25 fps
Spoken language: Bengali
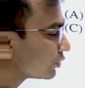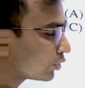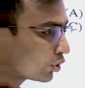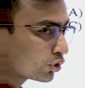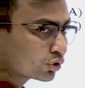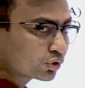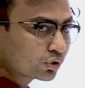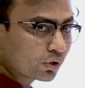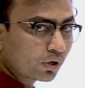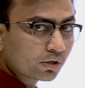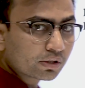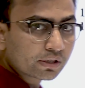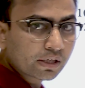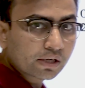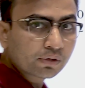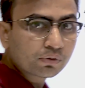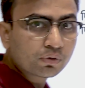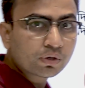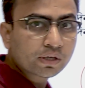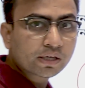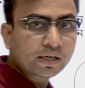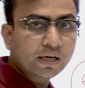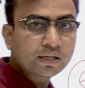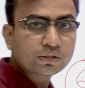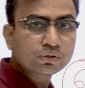দশ ঘন্টা
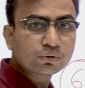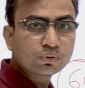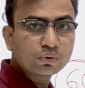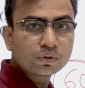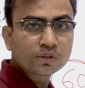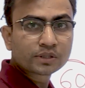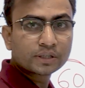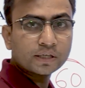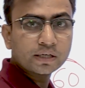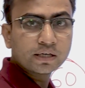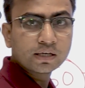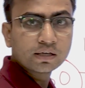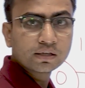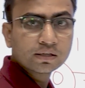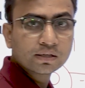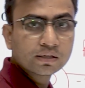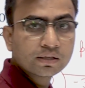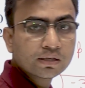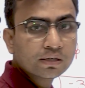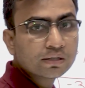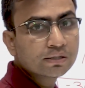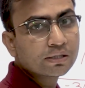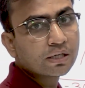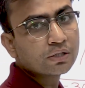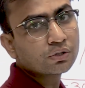করে কাজ করছে না
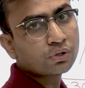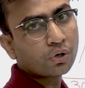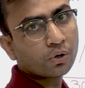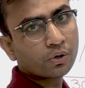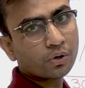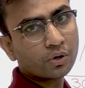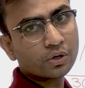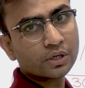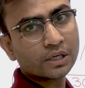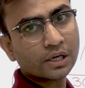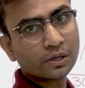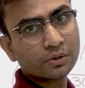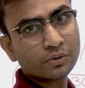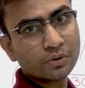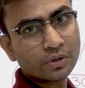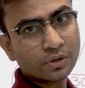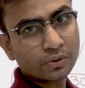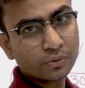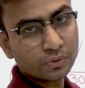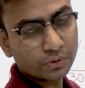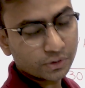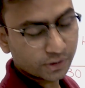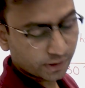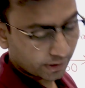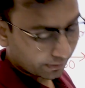সে ছ ঘন্টা করে
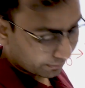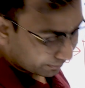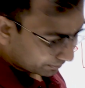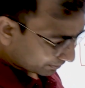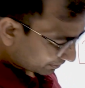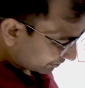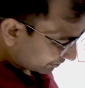করছে